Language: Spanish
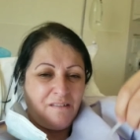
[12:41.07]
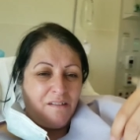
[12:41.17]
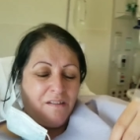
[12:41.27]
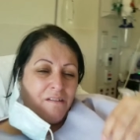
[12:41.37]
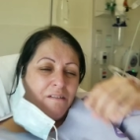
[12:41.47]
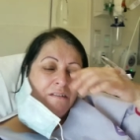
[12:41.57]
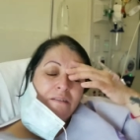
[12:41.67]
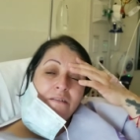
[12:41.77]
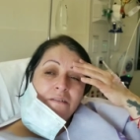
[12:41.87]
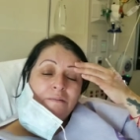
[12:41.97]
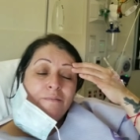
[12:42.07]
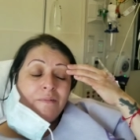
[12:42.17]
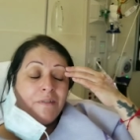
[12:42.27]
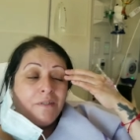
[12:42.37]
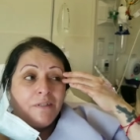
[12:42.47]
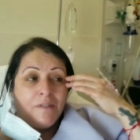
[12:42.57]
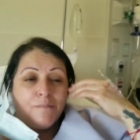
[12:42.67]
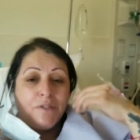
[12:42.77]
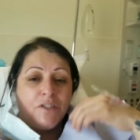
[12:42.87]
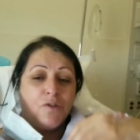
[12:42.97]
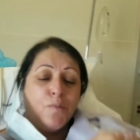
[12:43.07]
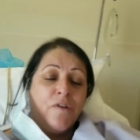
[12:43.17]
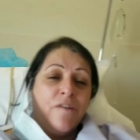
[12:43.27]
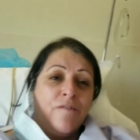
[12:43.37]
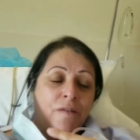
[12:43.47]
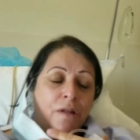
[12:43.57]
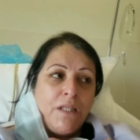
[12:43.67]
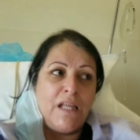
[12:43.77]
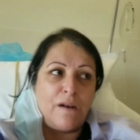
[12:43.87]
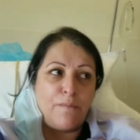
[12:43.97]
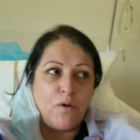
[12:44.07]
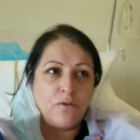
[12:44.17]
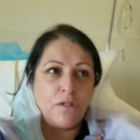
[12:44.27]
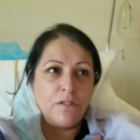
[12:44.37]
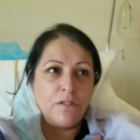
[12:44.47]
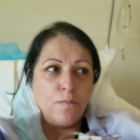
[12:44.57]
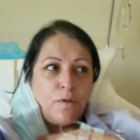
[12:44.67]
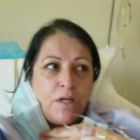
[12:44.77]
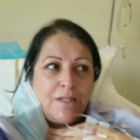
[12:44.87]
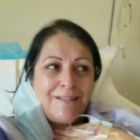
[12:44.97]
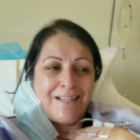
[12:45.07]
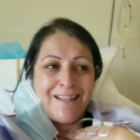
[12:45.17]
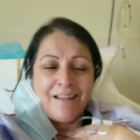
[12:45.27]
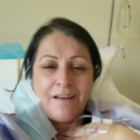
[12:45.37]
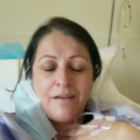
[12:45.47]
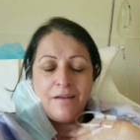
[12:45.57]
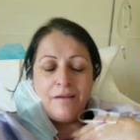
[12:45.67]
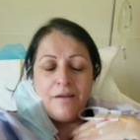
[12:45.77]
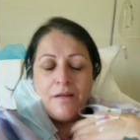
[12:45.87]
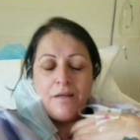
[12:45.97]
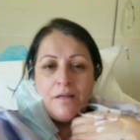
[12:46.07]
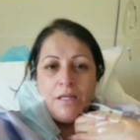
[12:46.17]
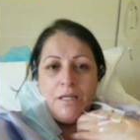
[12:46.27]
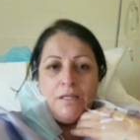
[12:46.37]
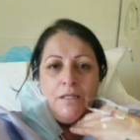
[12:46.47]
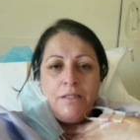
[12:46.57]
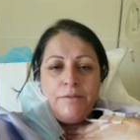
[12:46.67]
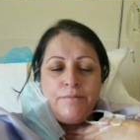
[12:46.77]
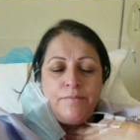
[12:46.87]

Ah, me siento muy nerviosa, estoy muy cansada. Y